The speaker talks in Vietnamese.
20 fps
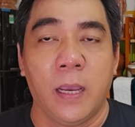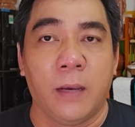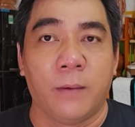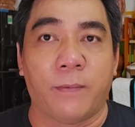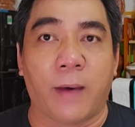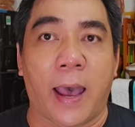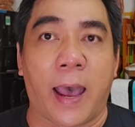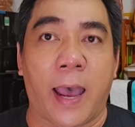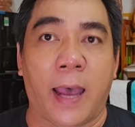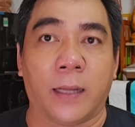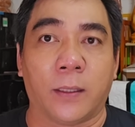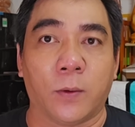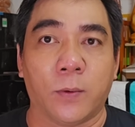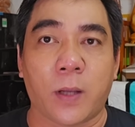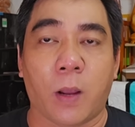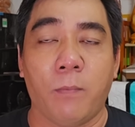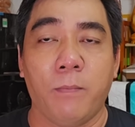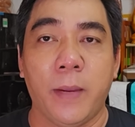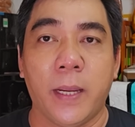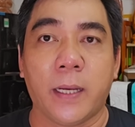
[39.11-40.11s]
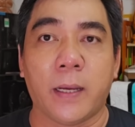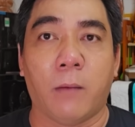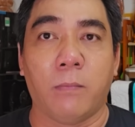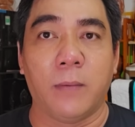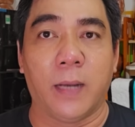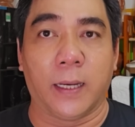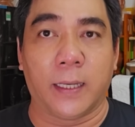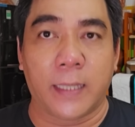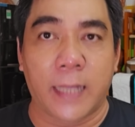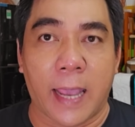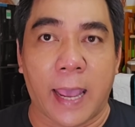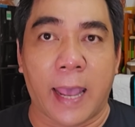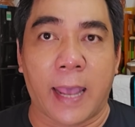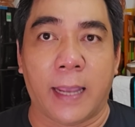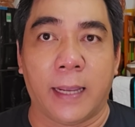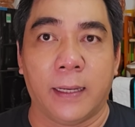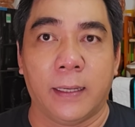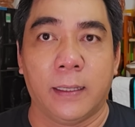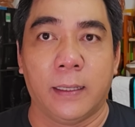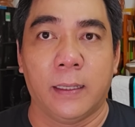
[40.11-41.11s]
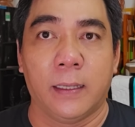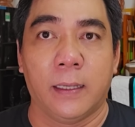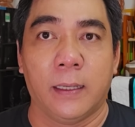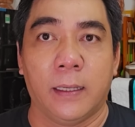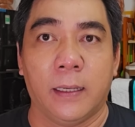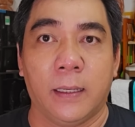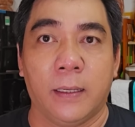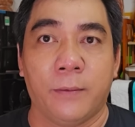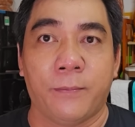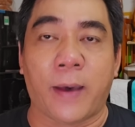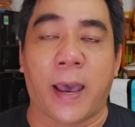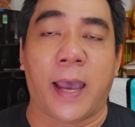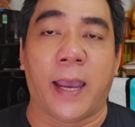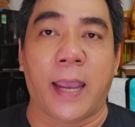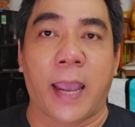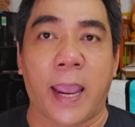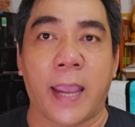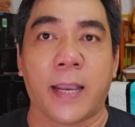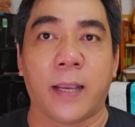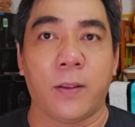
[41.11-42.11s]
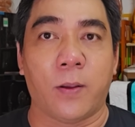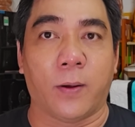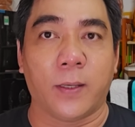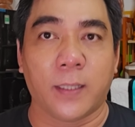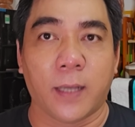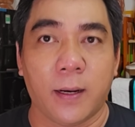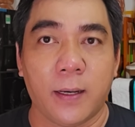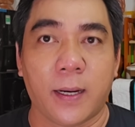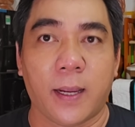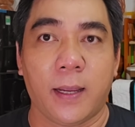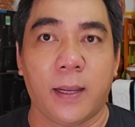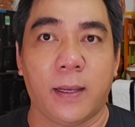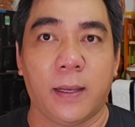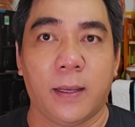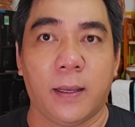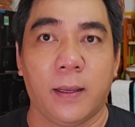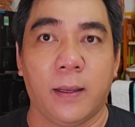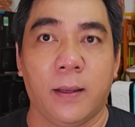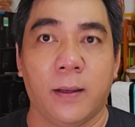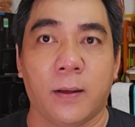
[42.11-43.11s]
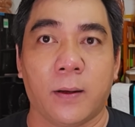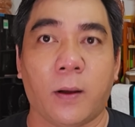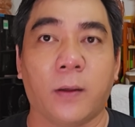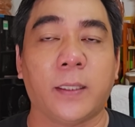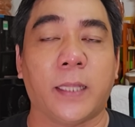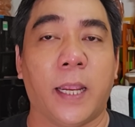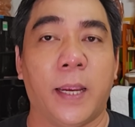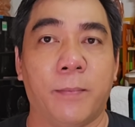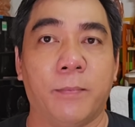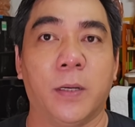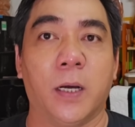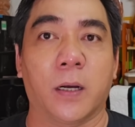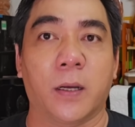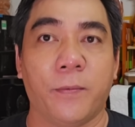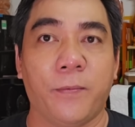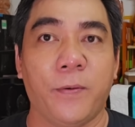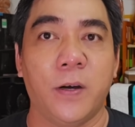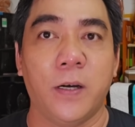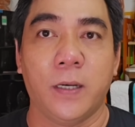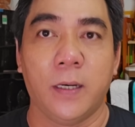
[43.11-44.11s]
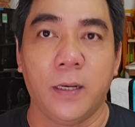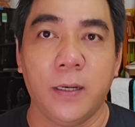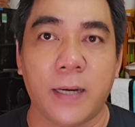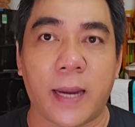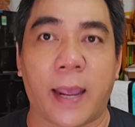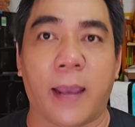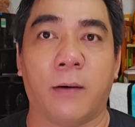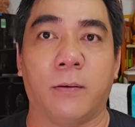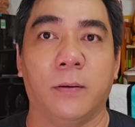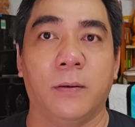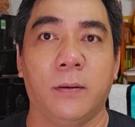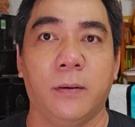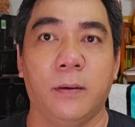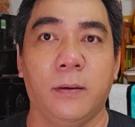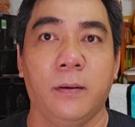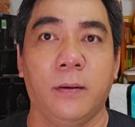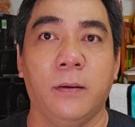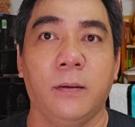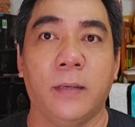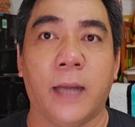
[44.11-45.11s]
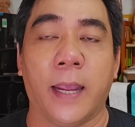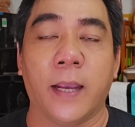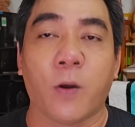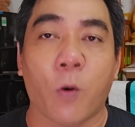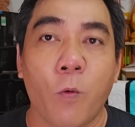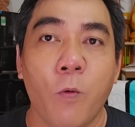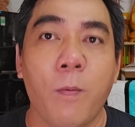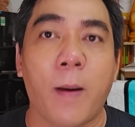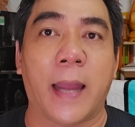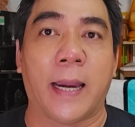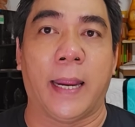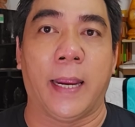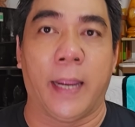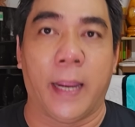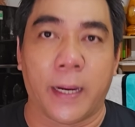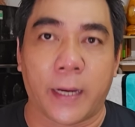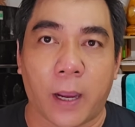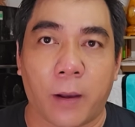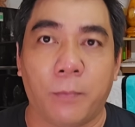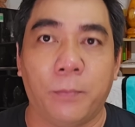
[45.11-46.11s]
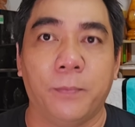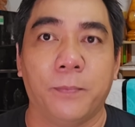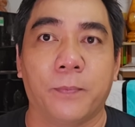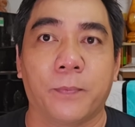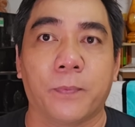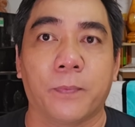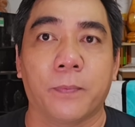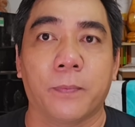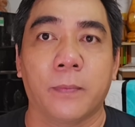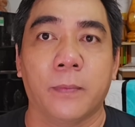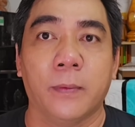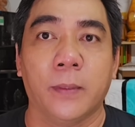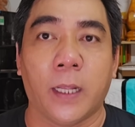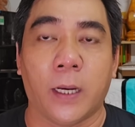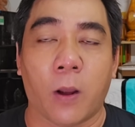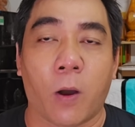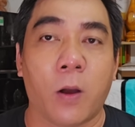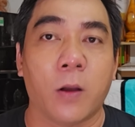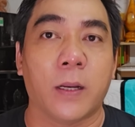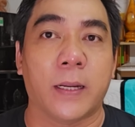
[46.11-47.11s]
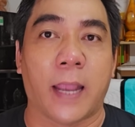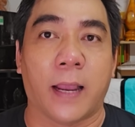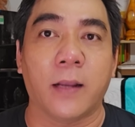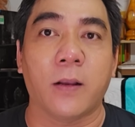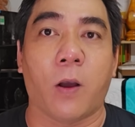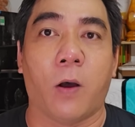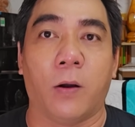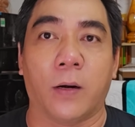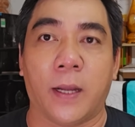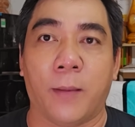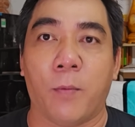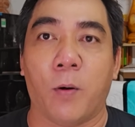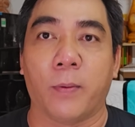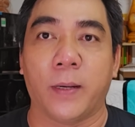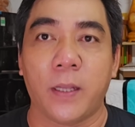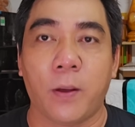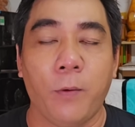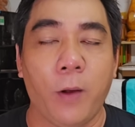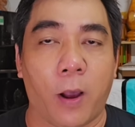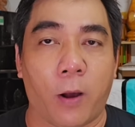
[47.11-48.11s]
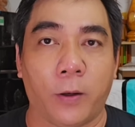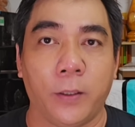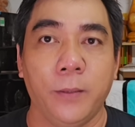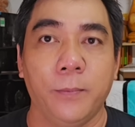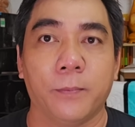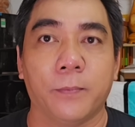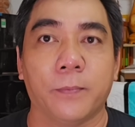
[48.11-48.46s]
và tôi không biết ông Lực Gia và hai cái võ sư đó có tìm được cái phương hướng nào để cứu bà này hay không thì đó vẫn còn là một cái dấu hỏi